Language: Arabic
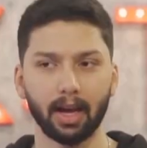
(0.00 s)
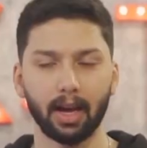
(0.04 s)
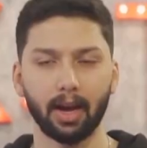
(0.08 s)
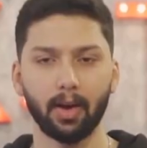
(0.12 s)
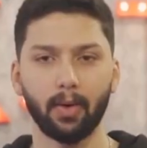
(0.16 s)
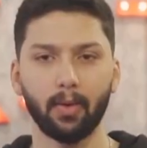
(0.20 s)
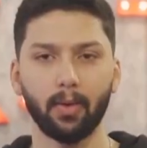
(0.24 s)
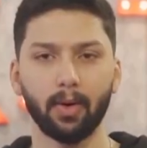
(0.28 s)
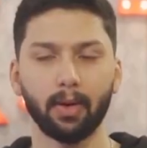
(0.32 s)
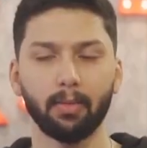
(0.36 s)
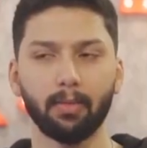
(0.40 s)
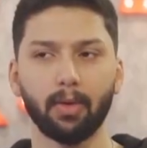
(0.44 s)

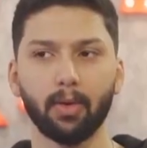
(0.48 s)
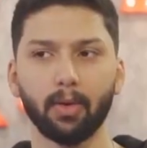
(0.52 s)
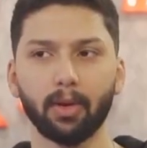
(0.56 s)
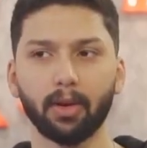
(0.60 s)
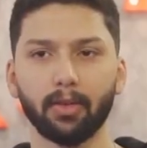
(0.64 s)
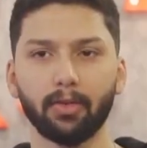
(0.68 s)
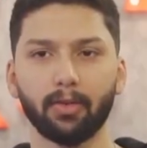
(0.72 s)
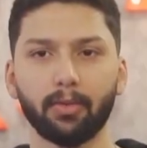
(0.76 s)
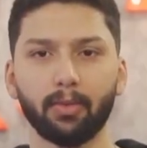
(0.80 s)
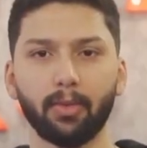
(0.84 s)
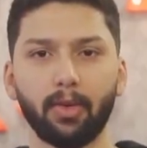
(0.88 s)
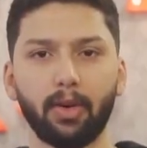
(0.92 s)
اول
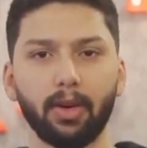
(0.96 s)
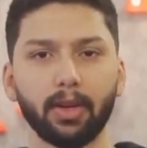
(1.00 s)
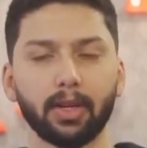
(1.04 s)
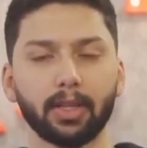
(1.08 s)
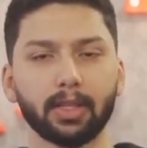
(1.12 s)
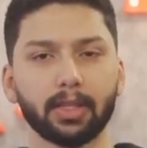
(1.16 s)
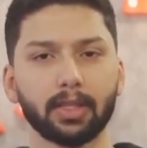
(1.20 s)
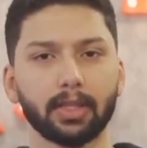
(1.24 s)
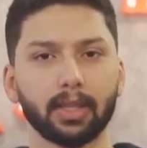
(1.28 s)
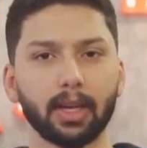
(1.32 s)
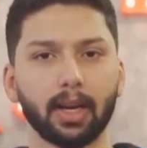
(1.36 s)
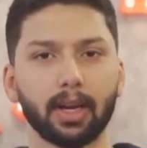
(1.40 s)
موقف
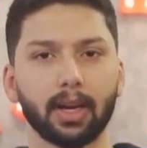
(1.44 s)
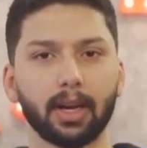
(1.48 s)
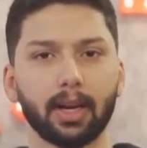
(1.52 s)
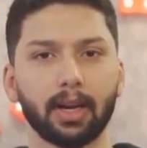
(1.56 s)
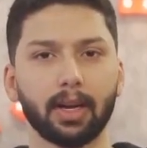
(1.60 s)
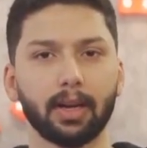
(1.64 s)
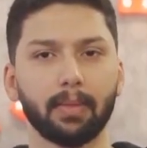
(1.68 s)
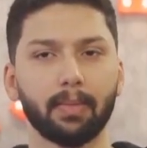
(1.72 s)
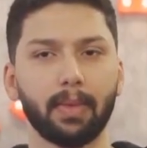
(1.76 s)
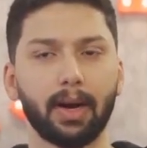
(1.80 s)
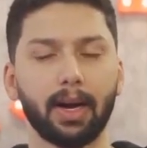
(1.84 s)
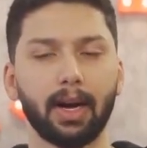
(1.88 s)
محرج صار
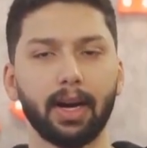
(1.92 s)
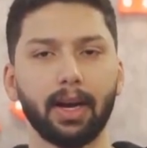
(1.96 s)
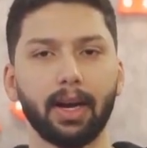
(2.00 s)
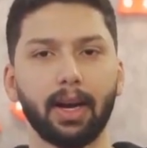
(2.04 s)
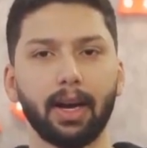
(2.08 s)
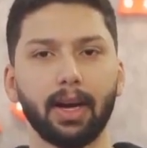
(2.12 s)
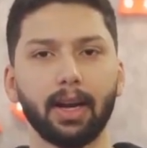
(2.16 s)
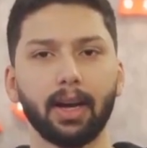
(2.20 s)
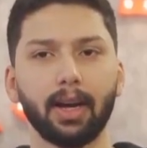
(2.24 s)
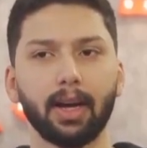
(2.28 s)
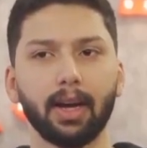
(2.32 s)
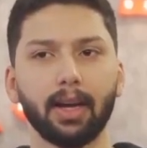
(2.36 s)
معايا
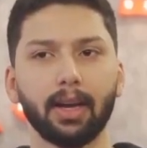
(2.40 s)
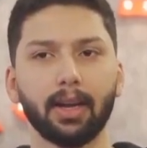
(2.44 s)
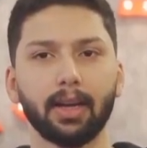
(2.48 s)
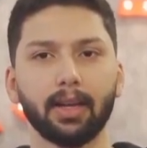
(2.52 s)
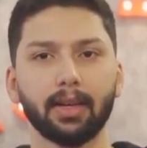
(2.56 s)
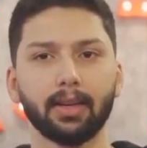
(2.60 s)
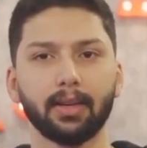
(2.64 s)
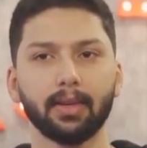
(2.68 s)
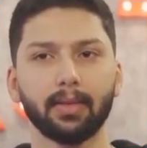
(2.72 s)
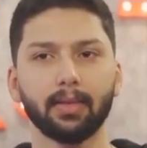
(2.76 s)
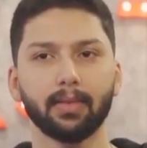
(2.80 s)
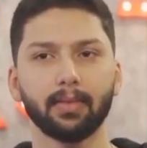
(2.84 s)
على
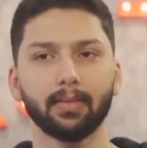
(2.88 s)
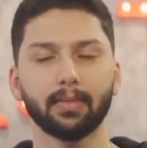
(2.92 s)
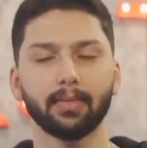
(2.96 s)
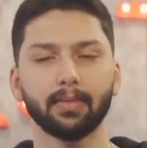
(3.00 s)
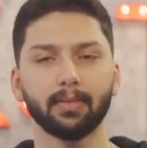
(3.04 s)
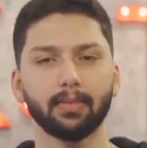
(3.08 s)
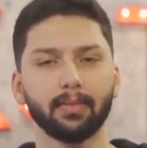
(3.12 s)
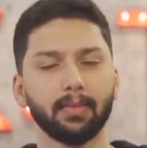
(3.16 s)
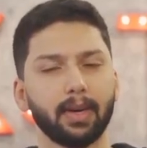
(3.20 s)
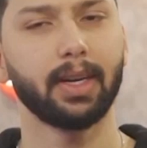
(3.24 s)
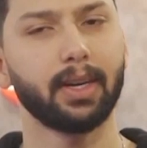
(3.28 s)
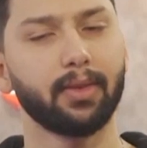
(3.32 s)
العلن
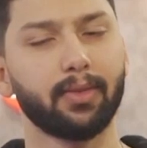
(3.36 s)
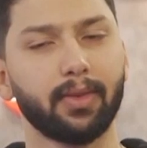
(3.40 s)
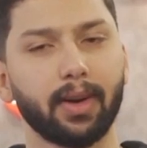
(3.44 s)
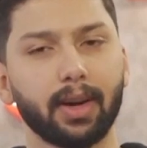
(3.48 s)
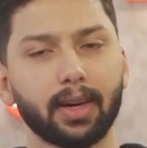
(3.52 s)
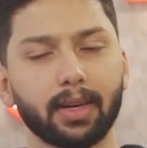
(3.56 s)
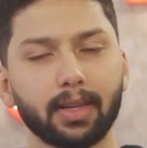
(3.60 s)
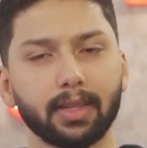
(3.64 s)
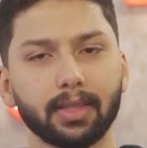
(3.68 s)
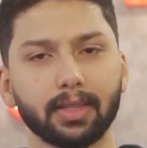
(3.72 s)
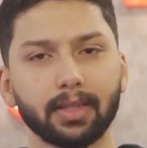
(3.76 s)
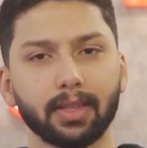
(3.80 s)
ماني
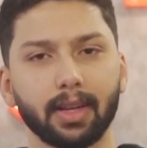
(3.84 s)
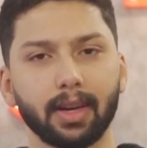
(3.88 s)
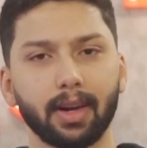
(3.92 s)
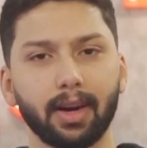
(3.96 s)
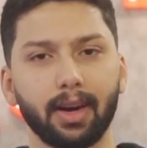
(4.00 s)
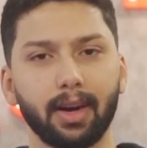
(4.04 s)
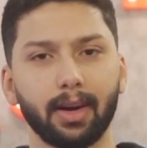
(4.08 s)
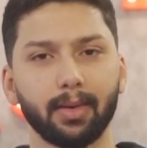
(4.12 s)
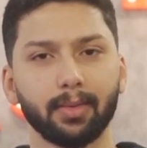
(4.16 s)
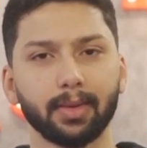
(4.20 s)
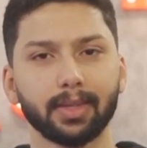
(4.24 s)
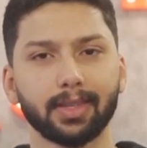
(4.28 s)
فاكر
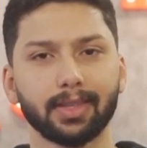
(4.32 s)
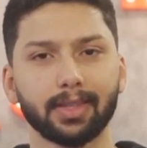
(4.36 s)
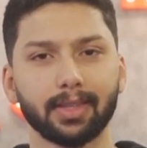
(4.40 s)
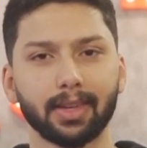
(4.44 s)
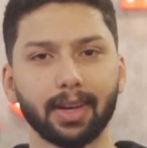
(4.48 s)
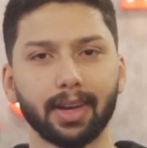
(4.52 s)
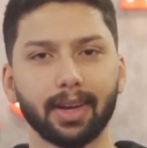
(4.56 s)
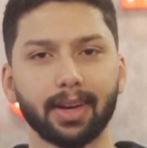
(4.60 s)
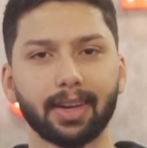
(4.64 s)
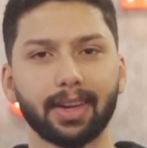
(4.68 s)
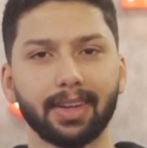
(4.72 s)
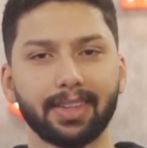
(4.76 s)
الصراحه
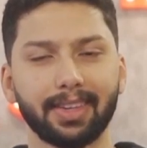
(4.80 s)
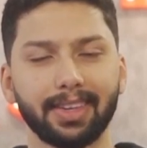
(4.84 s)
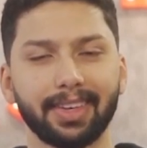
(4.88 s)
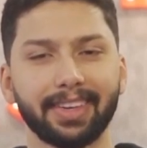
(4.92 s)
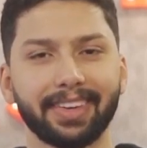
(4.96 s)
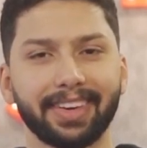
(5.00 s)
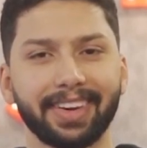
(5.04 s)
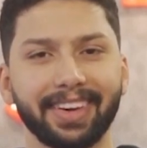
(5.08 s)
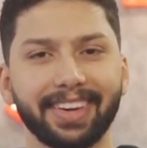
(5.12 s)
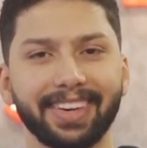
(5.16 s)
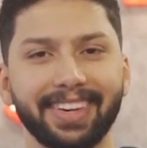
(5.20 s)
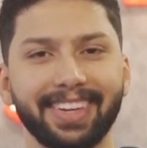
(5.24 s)
بس
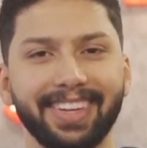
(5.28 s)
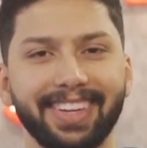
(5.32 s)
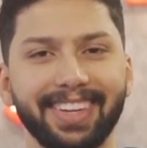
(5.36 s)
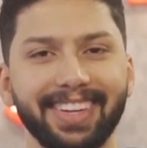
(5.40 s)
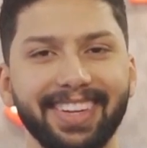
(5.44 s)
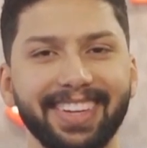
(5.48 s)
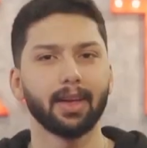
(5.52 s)
كثير يعني